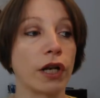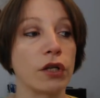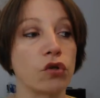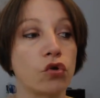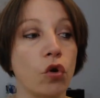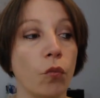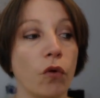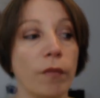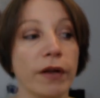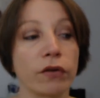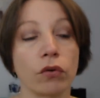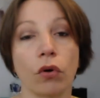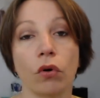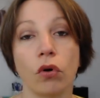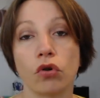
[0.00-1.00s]
Donc là-dessus, on peut
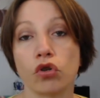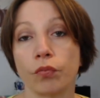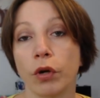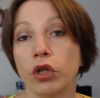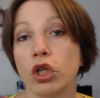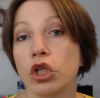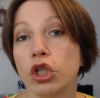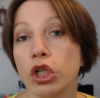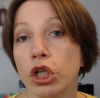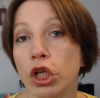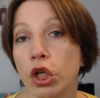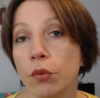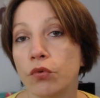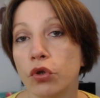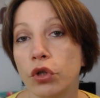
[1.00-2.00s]
mettre, euh, je sais pas, des
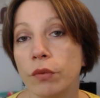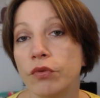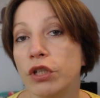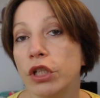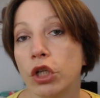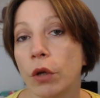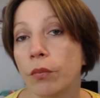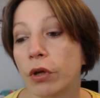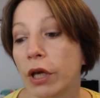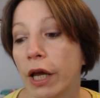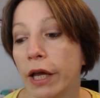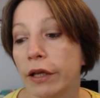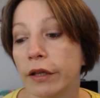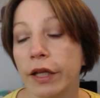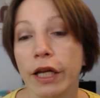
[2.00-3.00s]
chips, des petits
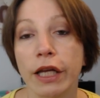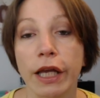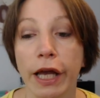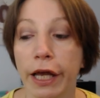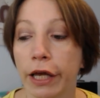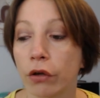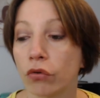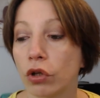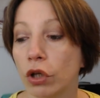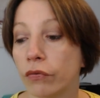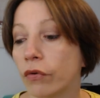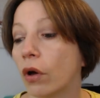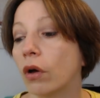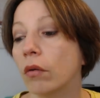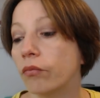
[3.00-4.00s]
cupcakes, des cakes, des,
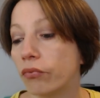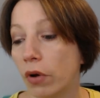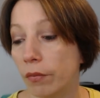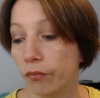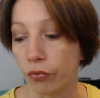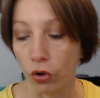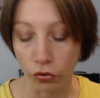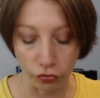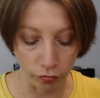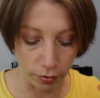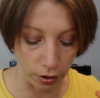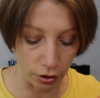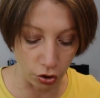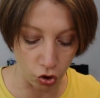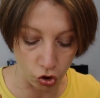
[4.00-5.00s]
enfin, peu importe,
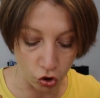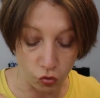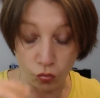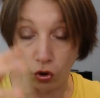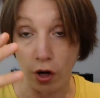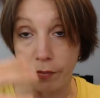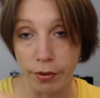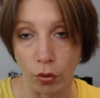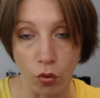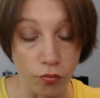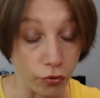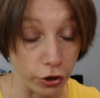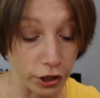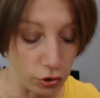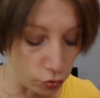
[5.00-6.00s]
mais des choses pour
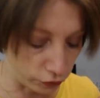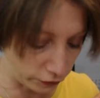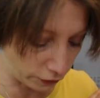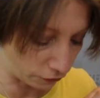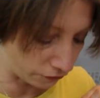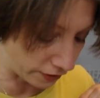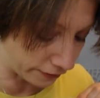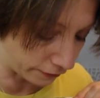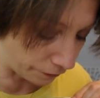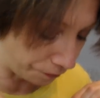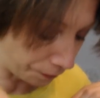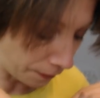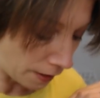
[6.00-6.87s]
l'apéro, pour grignoter, en fait.